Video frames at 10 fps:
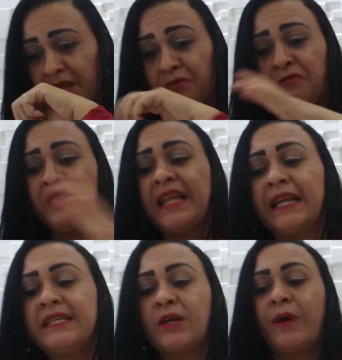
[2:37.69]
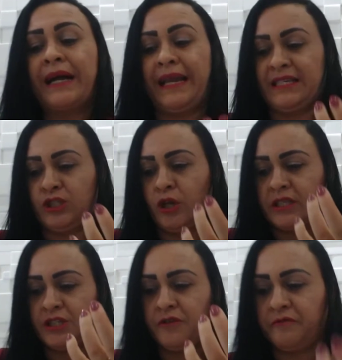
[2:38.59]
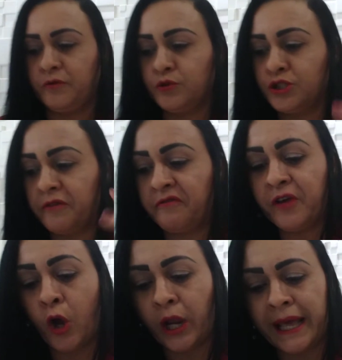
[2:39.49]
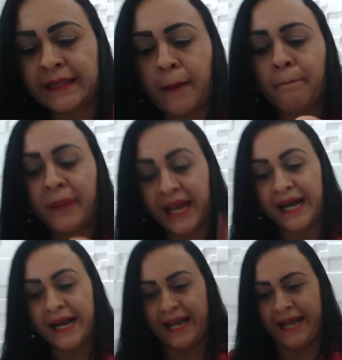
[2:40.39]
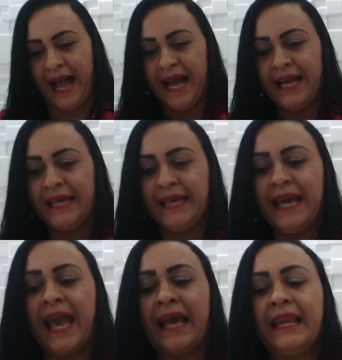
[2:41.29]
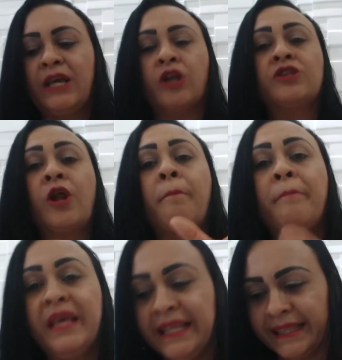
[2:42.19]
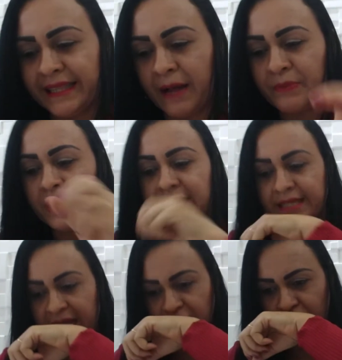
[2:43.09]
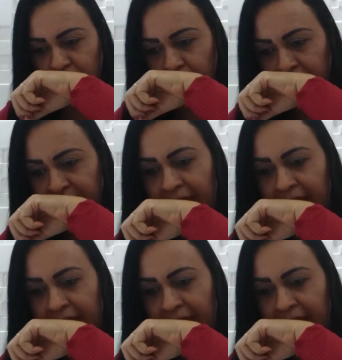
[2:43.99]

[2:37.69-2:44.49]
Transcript: finaliza com aquelas notas de fundo de violeta, branco, e heliotropina, certinho?